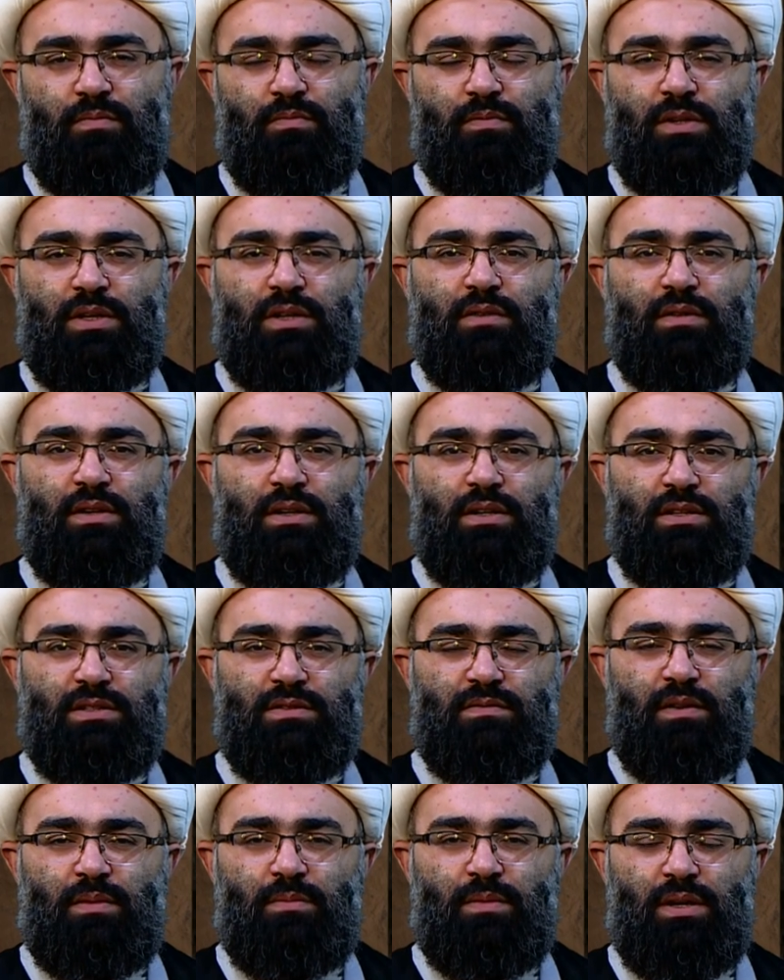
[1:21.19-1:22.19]
Мы говорили с
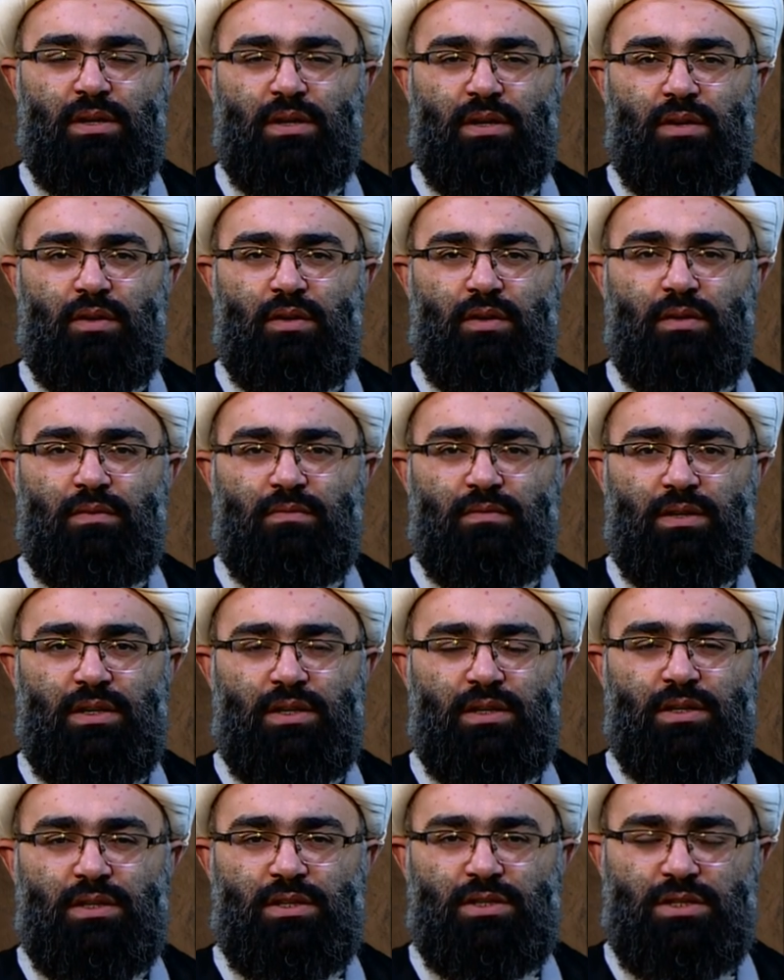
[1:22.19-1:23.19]
вами о
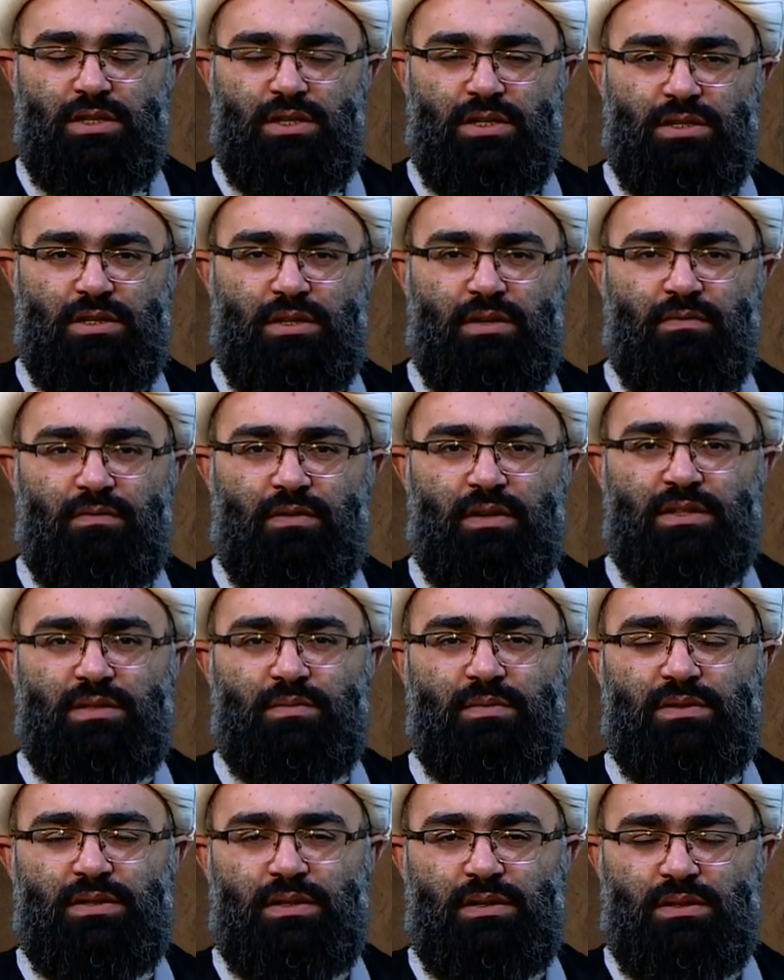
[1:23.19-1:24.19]
великой женщине
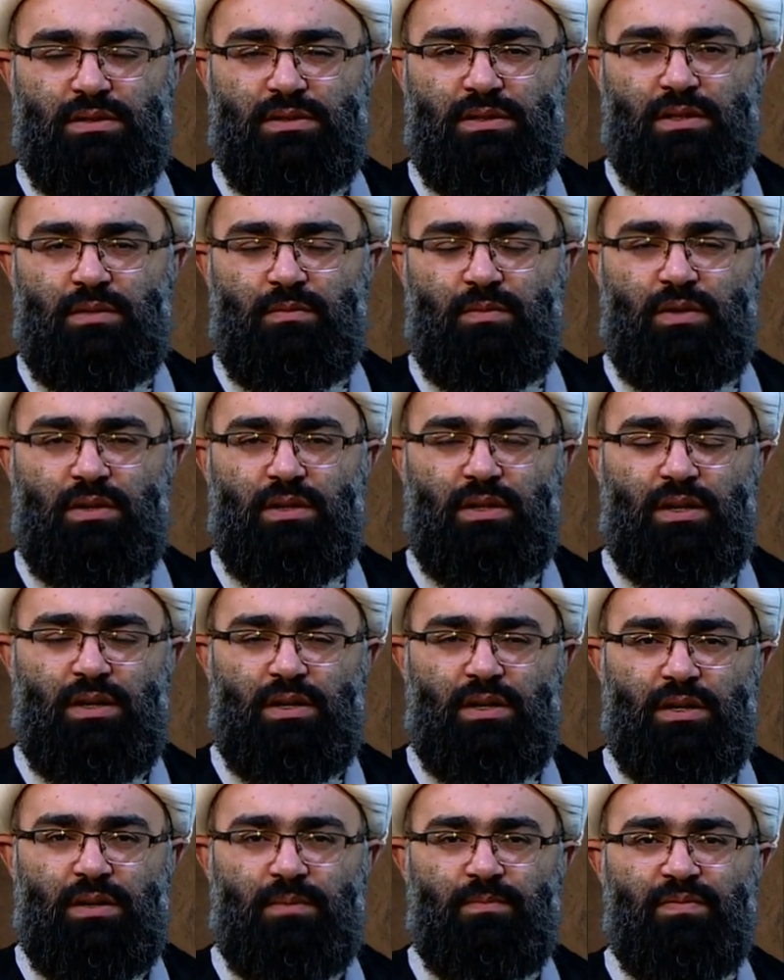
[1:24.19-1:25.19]
Фатиме Загрысовому
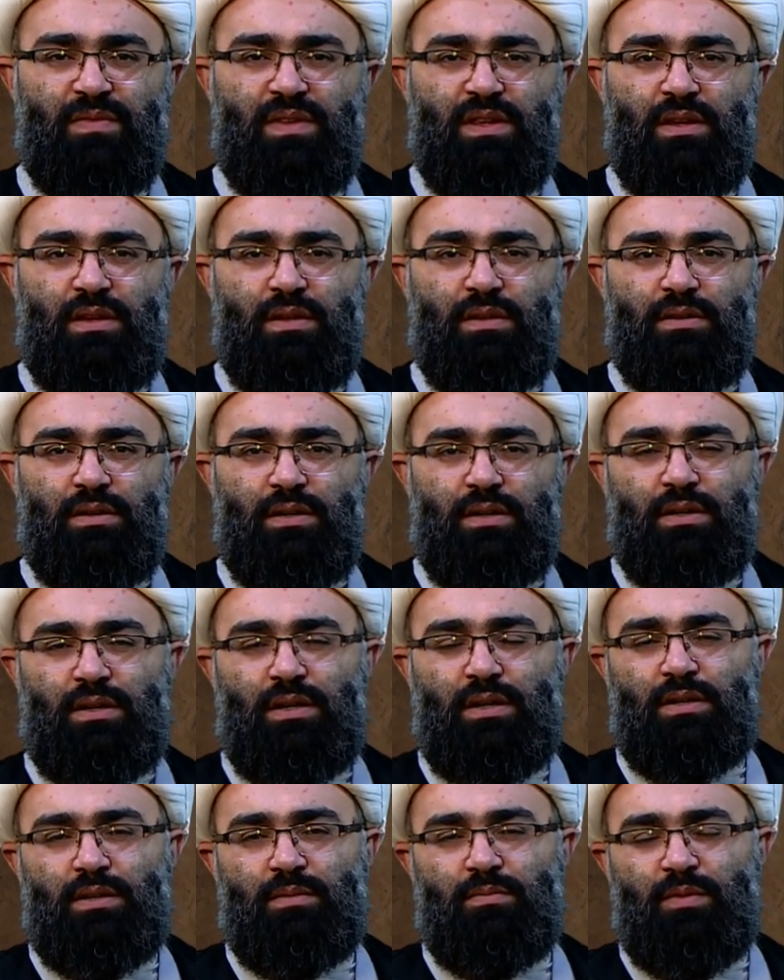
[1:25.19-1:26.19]
алейха, так
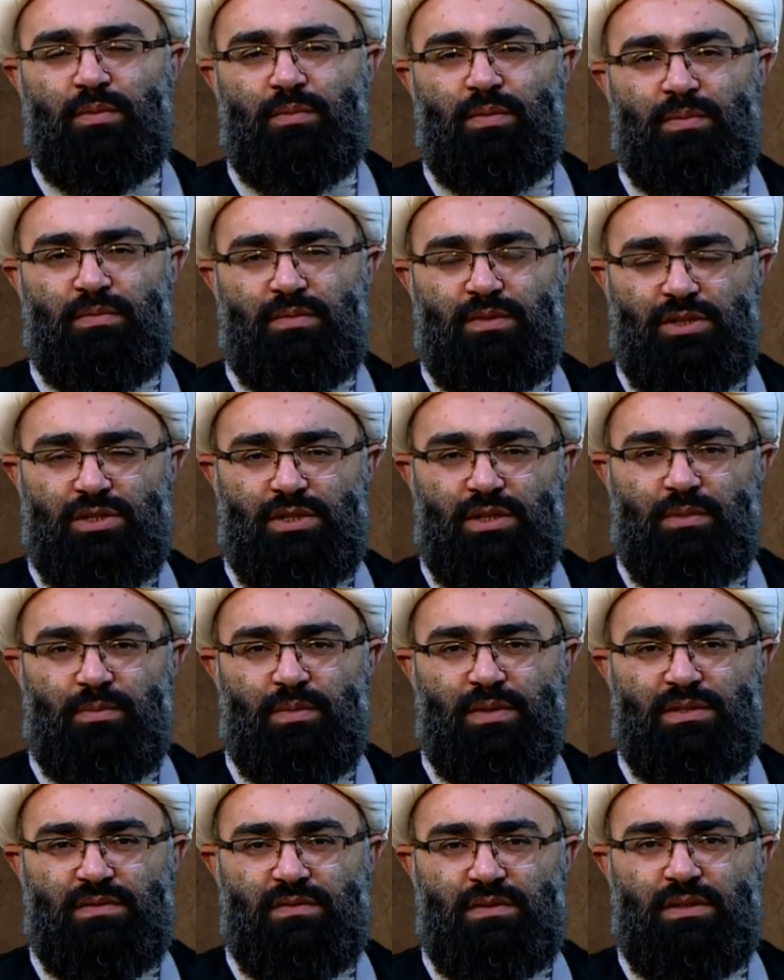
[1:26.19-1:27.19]
как мы решили
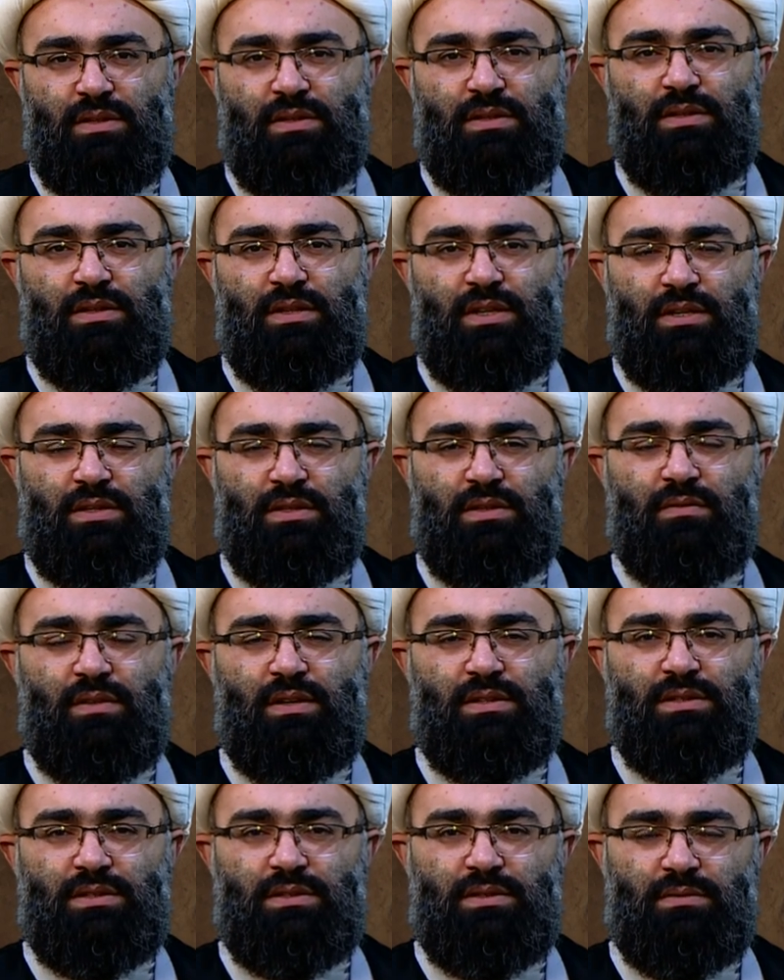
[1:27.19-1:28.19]
посвятить эти
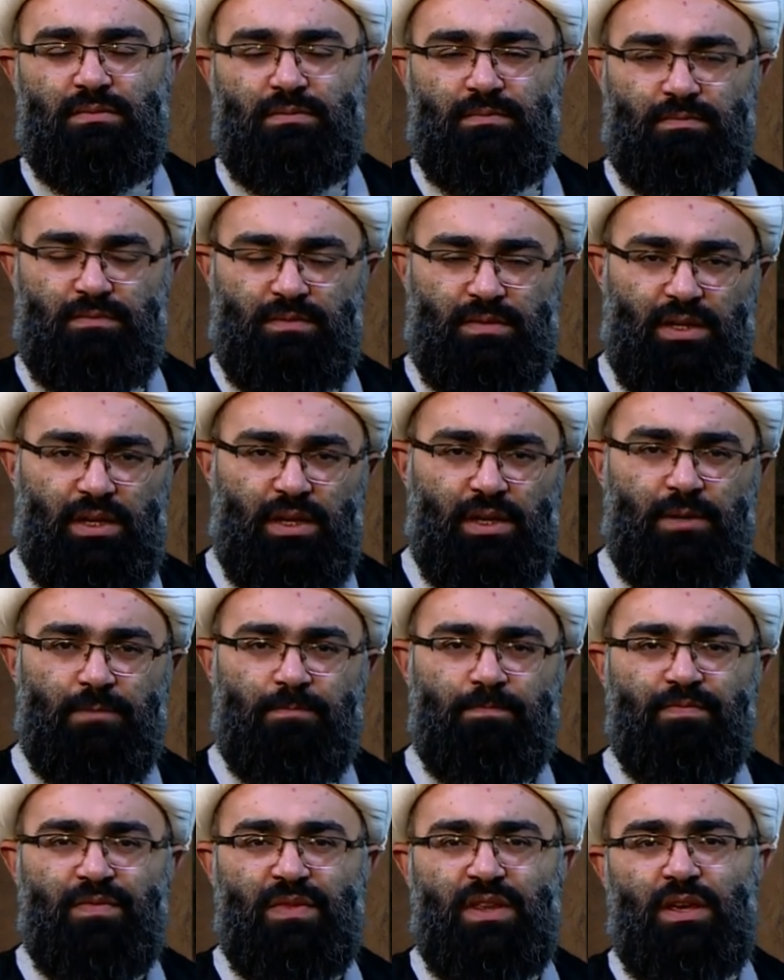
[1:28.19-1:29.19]
20 дней
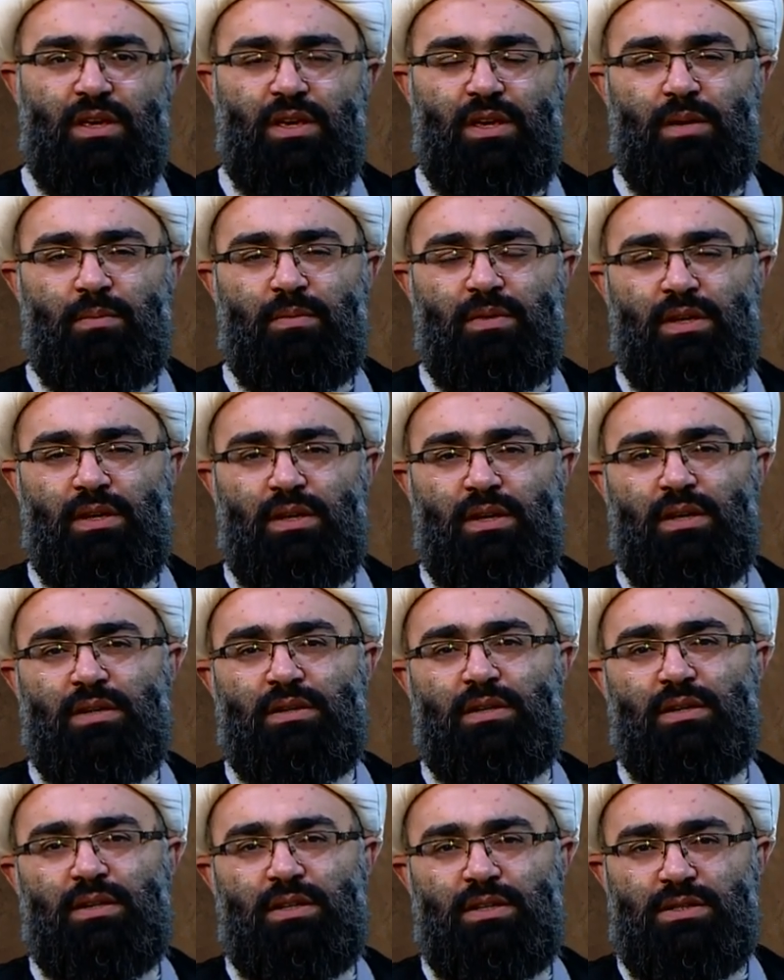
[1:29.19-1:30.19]
именно
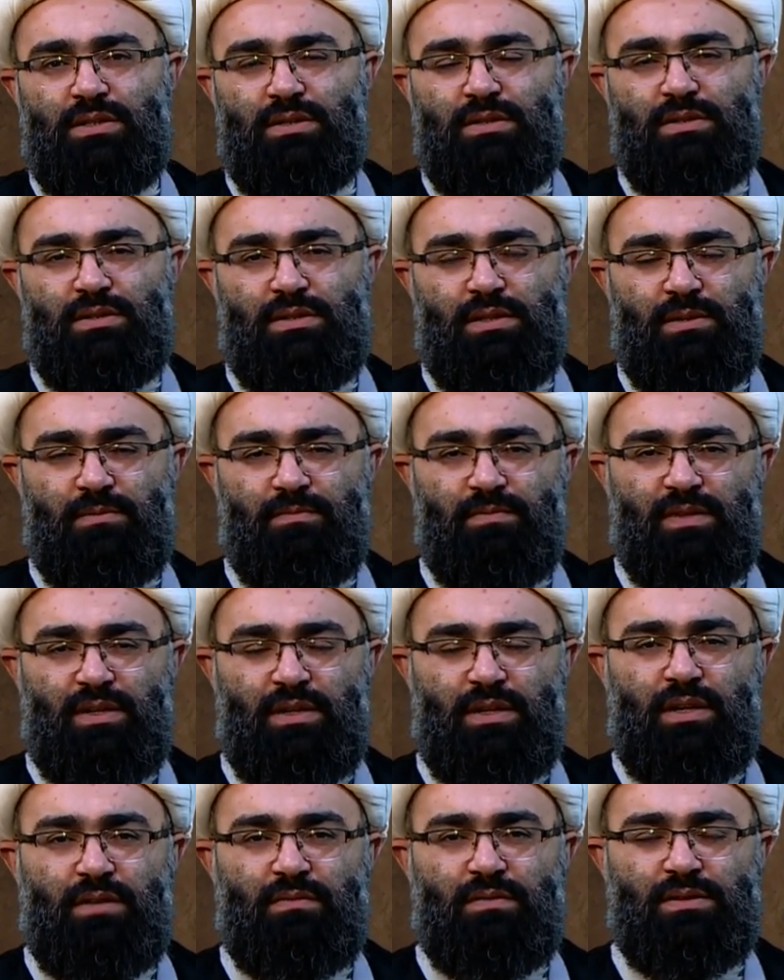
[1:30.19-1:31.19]
этой личности, так
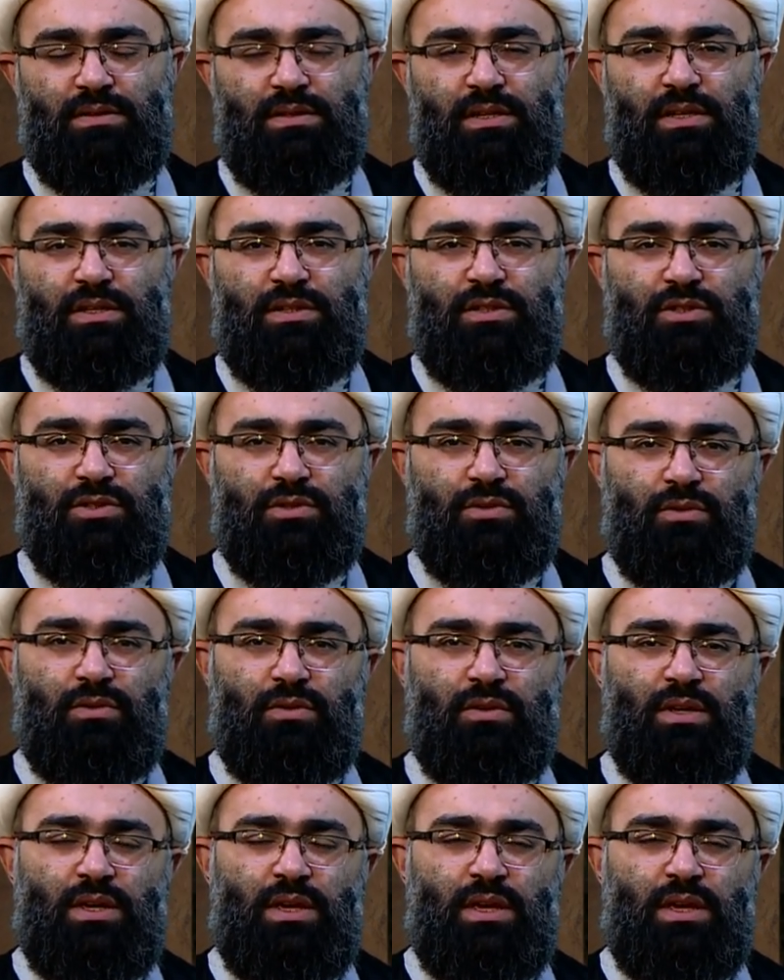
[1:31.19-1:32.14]
как вы знаете, что